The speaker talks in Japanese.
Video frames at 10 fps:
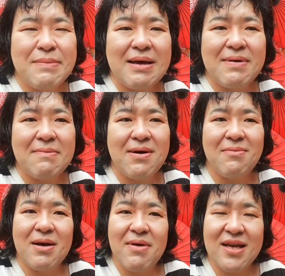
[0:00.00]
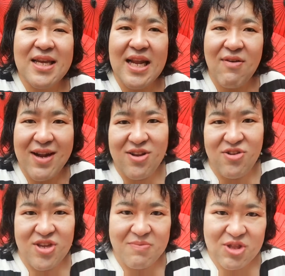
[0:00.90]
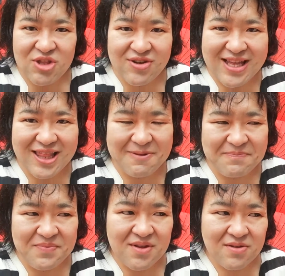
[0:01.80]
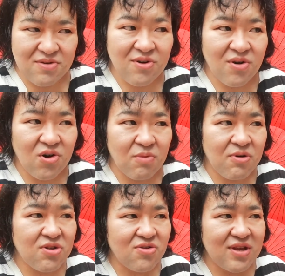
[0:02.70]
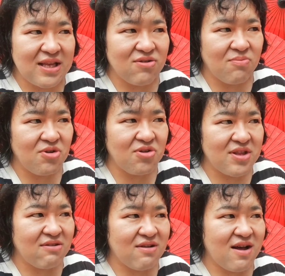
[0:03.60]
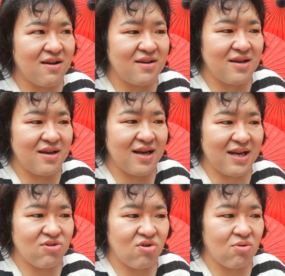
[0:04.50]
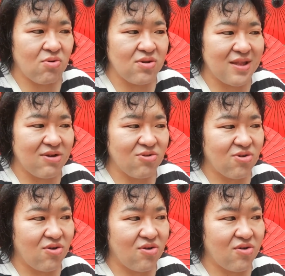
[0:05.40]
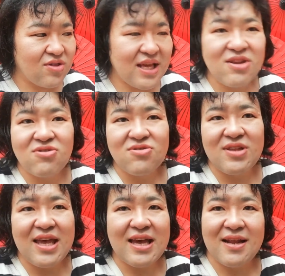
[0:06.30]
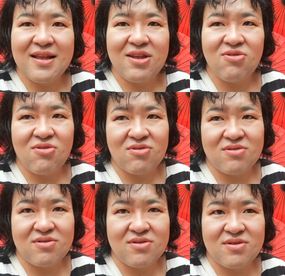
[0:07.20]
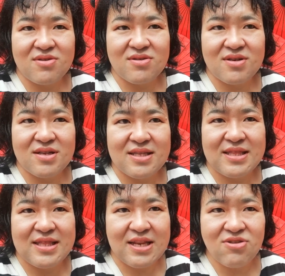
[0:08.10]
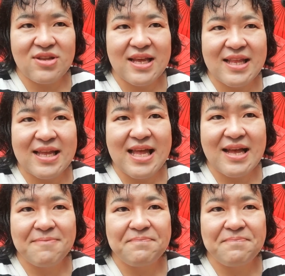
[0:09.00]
まあまあまあまあまあ、嫌われる勇気も必要です。そう、思い通り、思い通りというか、あの、思ったこと、全力でやらないと、全力でやりたいな。